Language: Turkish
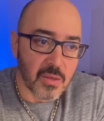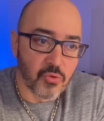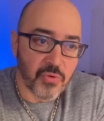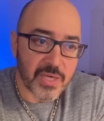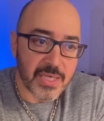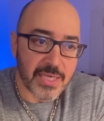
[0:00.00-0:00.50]

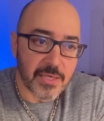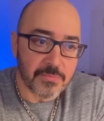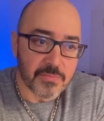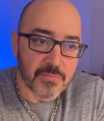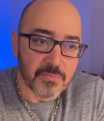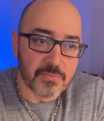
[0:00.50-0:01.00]

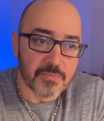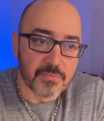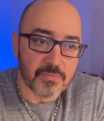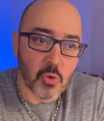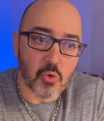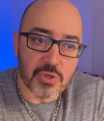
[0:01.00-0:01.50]
Müvekkilim
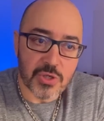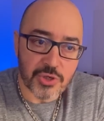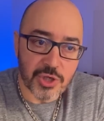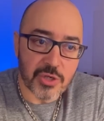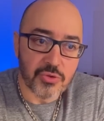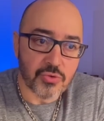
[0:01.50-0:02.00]
Oğuz
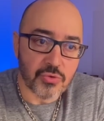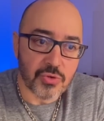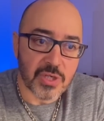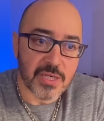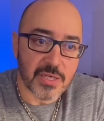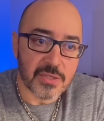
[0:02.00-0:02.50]
Acar Türk'ün
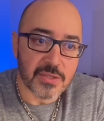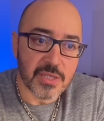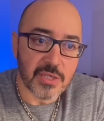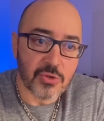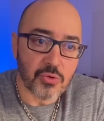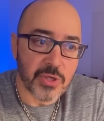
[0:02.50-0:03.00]

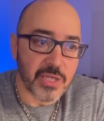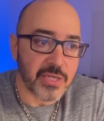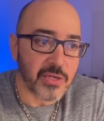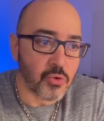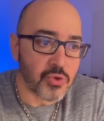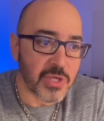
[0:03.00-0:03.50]
kanalındaki
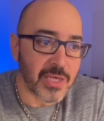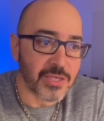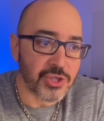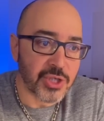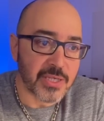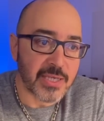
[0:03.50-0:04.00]
üyelere özel
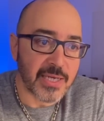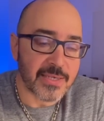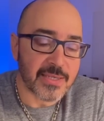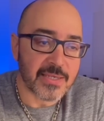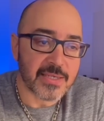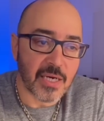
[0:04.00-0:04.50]

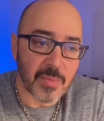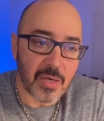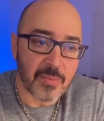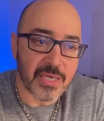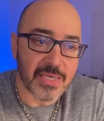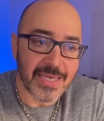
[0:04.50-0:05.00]
içeriklerden
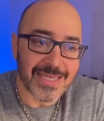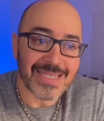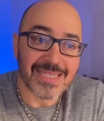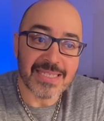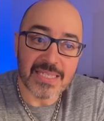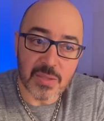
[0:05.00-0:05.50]
tamamen
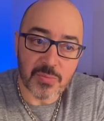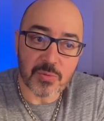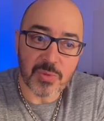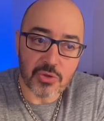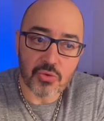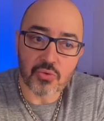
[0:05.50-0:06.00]
kesinti
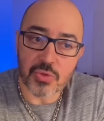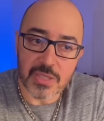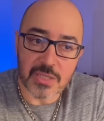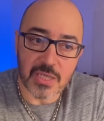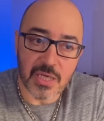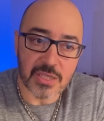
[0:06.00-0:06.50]
yapılmak
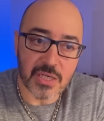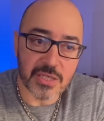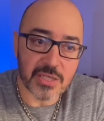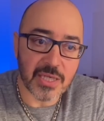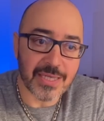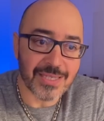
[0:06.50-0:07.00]
suretiyle
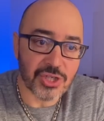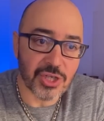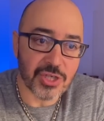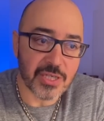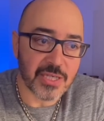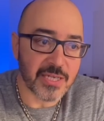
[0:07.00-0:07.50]
yayılan
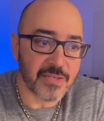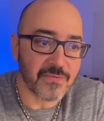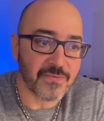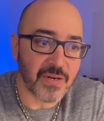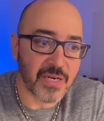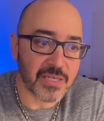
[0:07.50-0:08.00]
içeriklerin
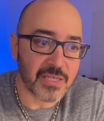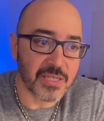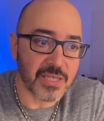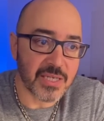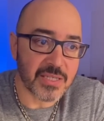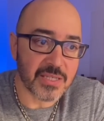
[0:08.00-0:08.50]
farklı
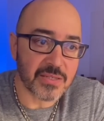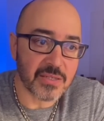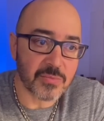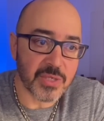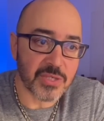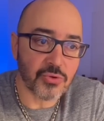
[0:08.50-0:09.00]

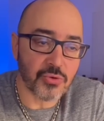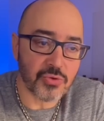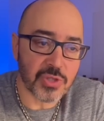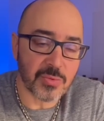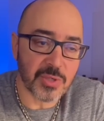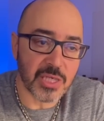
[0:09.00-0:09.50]
yansıtılması
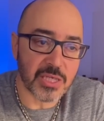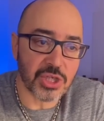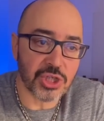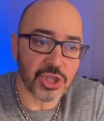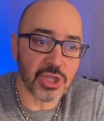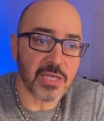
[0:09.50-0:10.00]
yöntemiyle
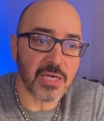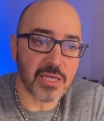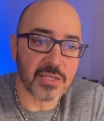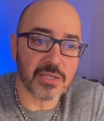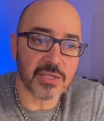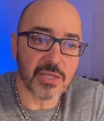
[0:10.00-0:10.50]
kişilik
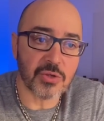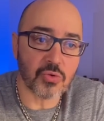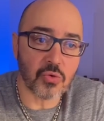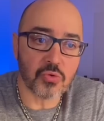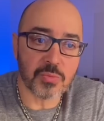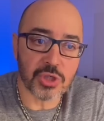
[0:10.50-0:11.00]
haklarına
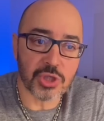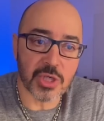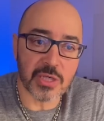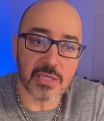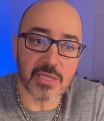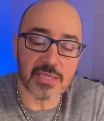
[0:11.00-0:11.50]
yoğun bir
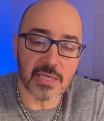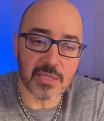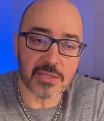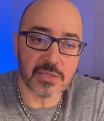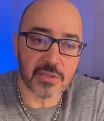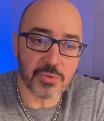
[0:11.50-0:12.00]
şekilde
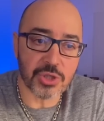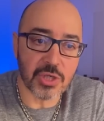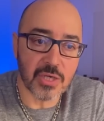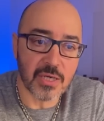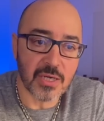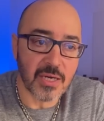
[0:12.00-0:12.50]
saldırılmış,
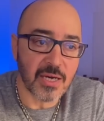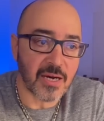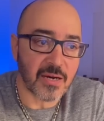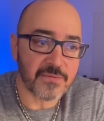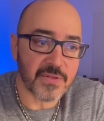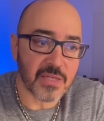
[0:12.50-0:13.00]

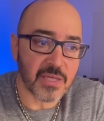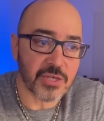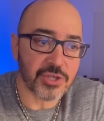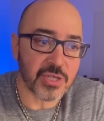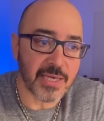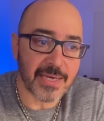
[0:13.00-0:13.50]

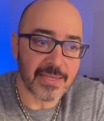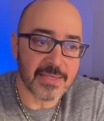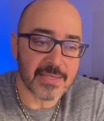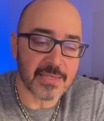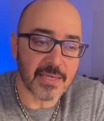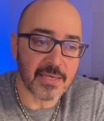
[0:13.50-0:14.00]
haftalarca
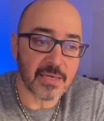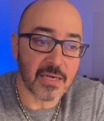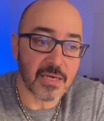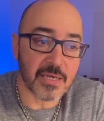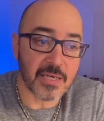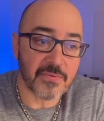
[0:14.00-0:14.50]
kendisine,
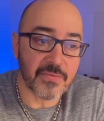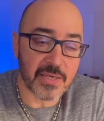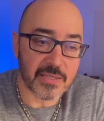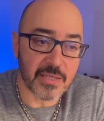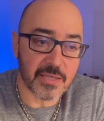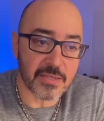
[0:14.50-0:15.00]
aile
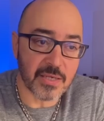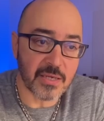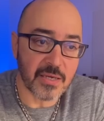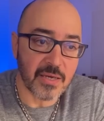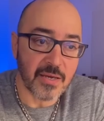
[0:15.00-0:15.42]
fertlerine